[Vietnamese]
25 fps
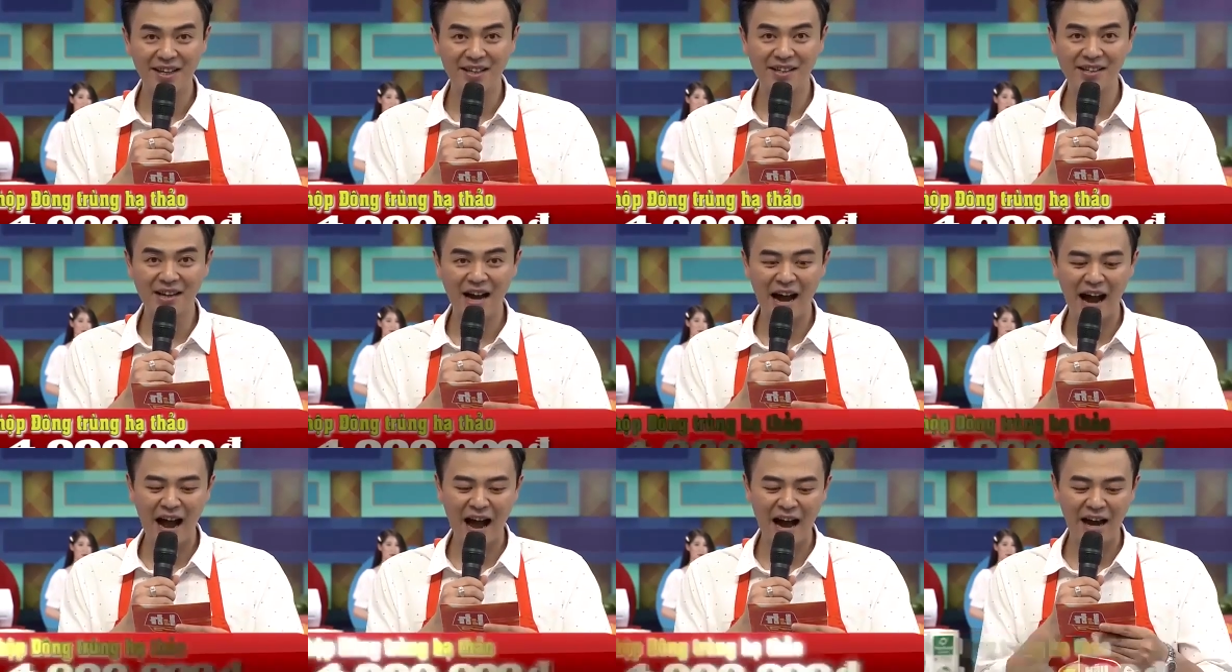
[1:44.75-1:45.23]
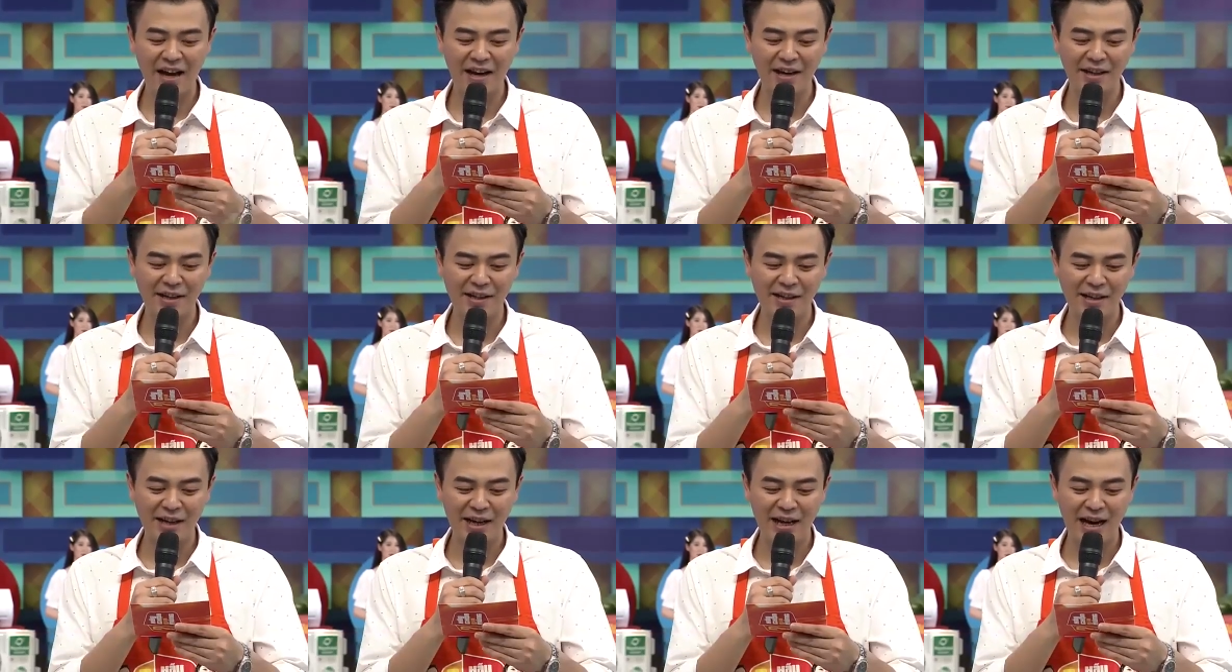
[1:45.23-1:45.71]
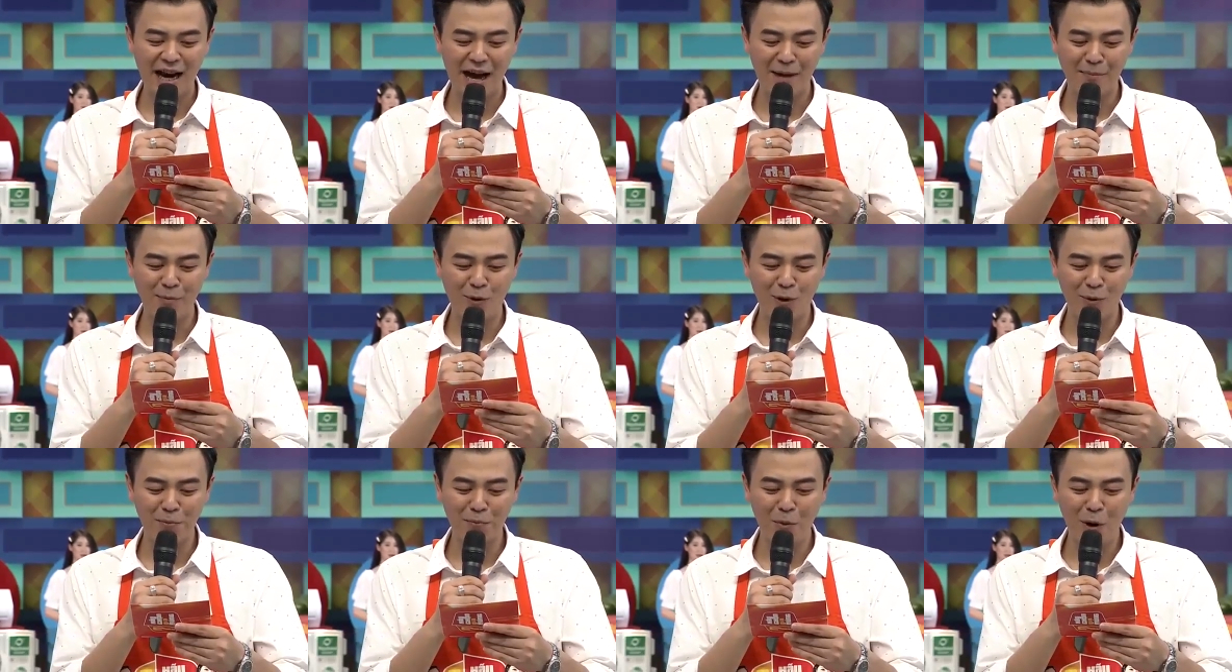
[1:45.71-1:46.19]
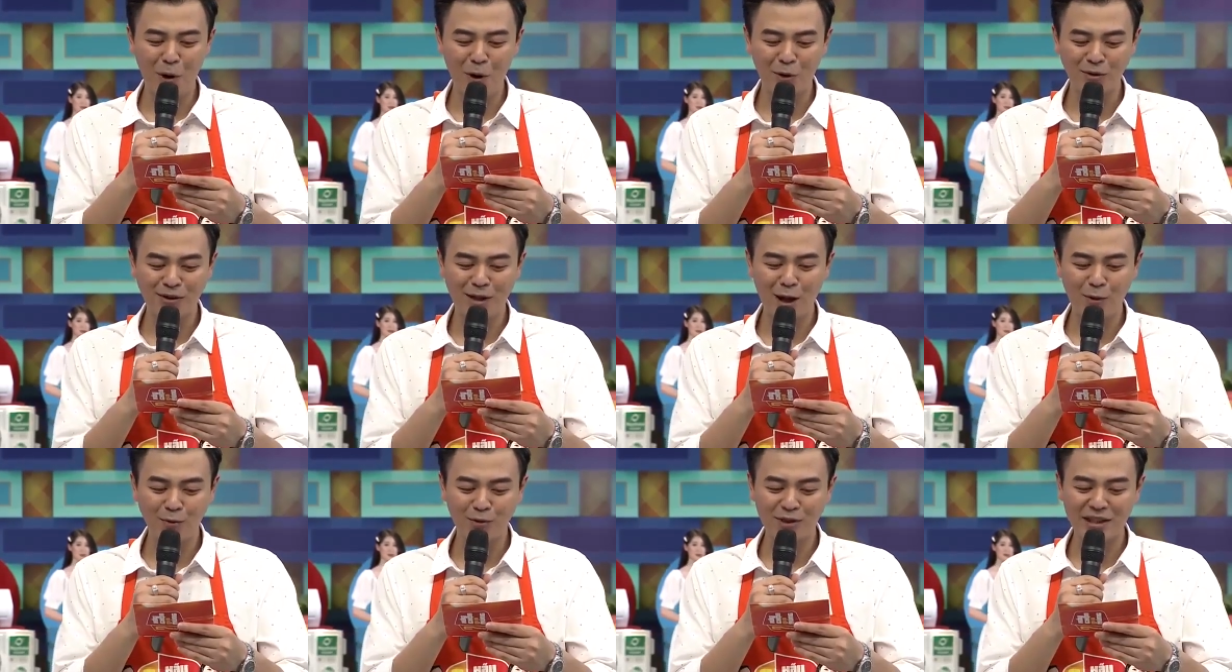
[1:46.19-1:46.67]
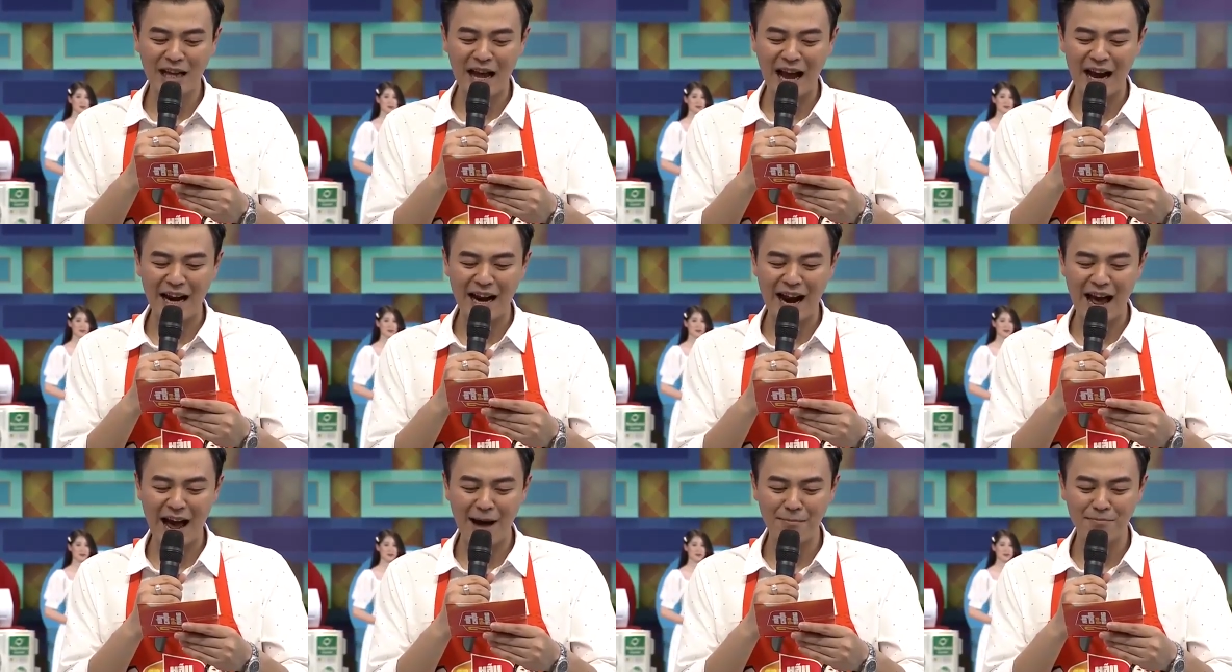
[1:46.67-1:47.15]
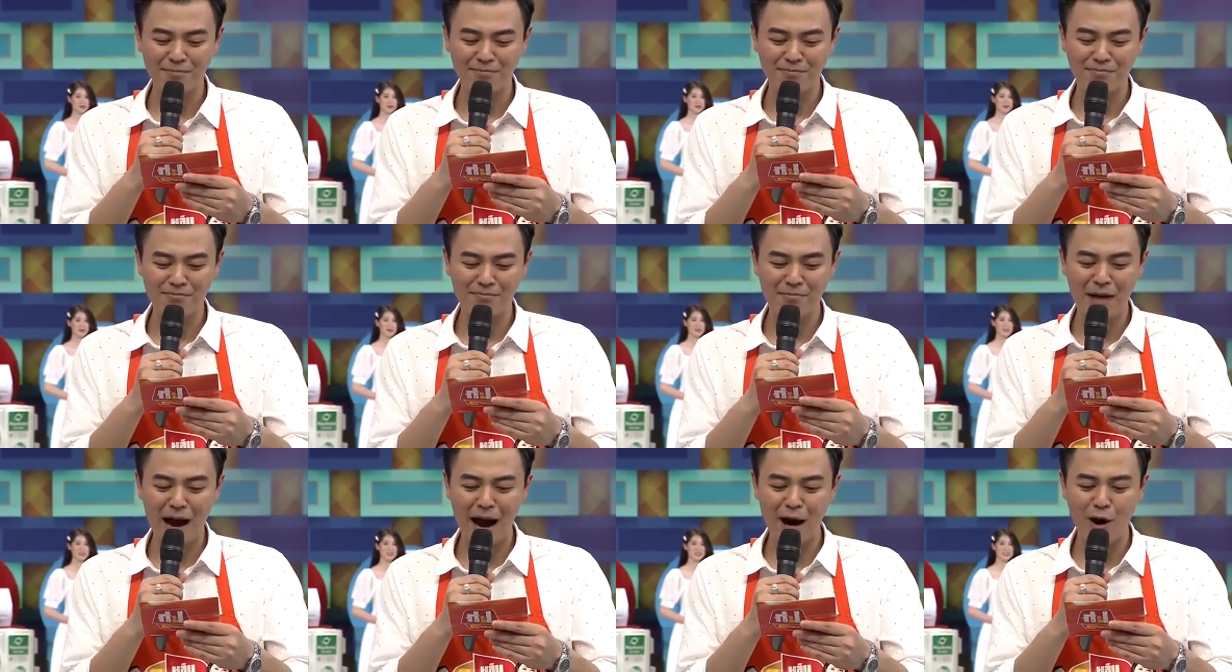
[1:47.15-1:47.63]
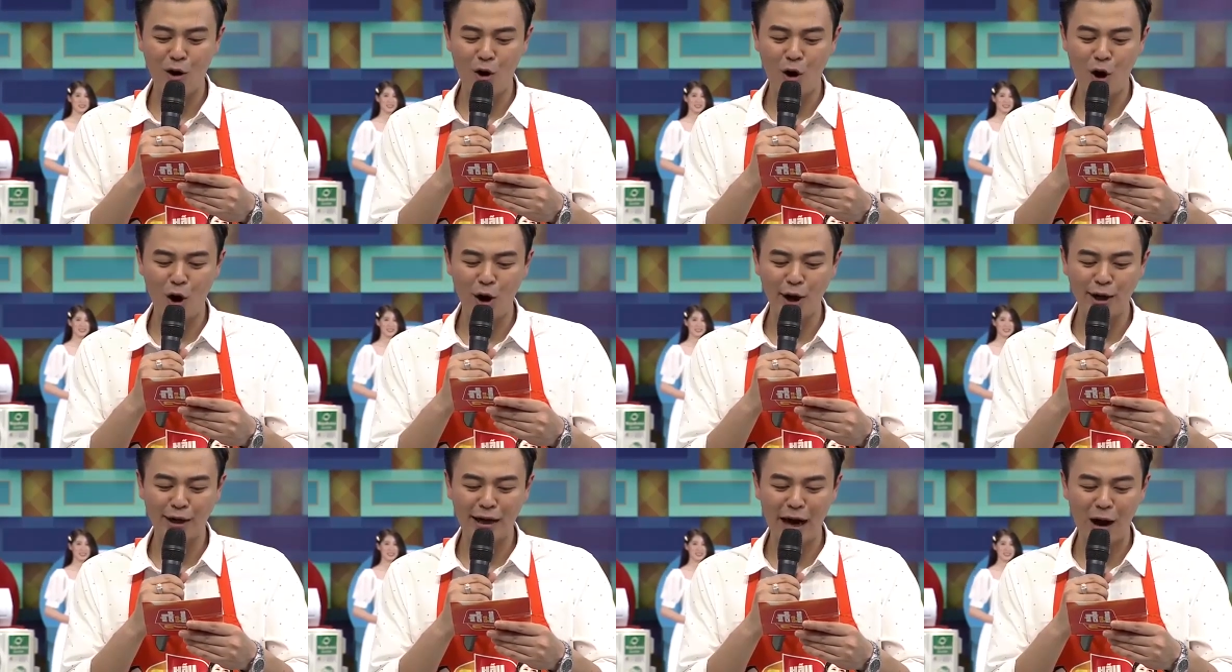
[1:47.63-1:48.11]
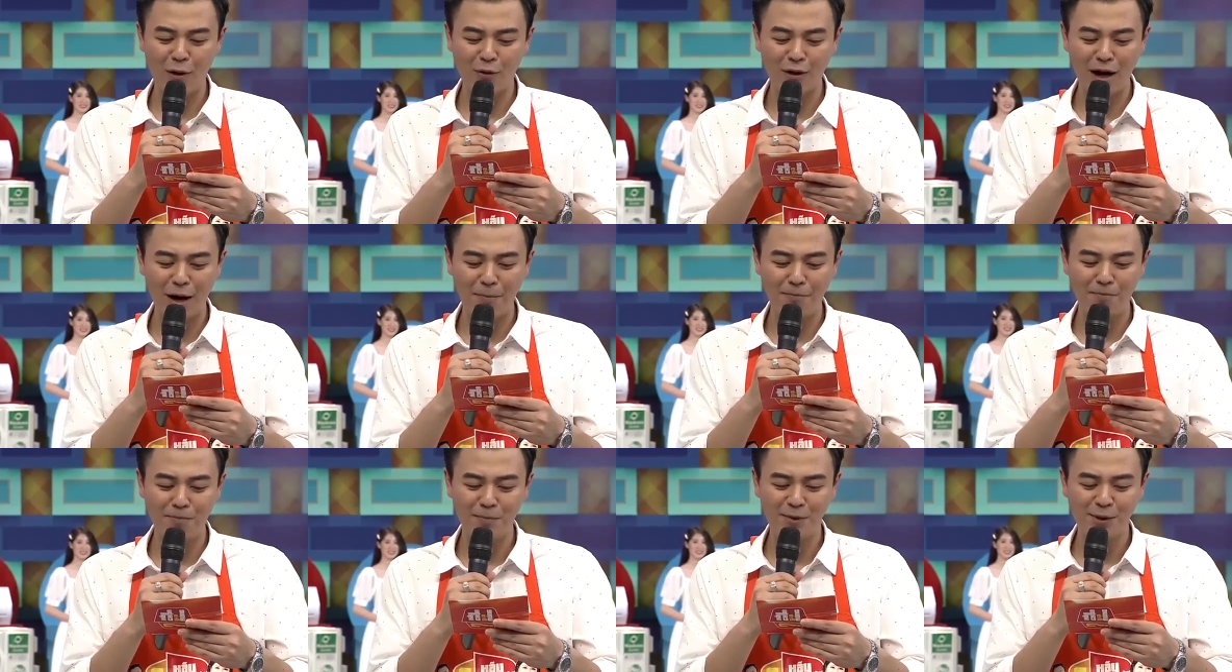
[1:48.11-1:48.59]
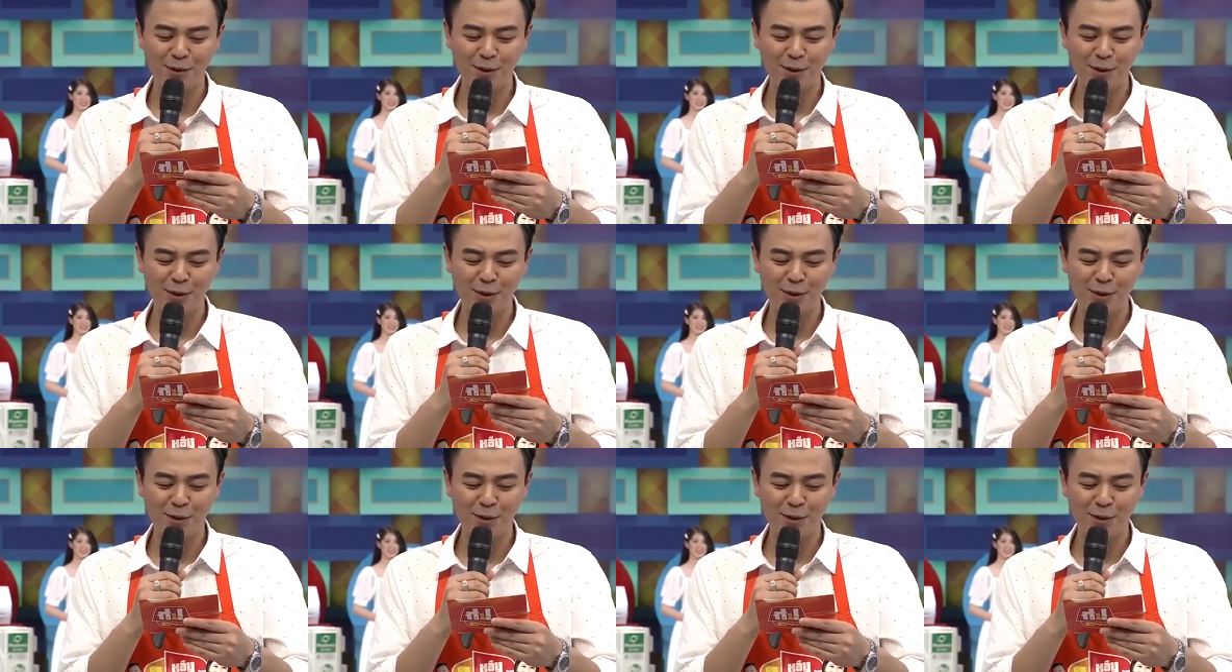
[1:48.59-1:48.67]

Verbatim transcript: Thứ hai là một bộ tóc giả nam mái hói cao cấp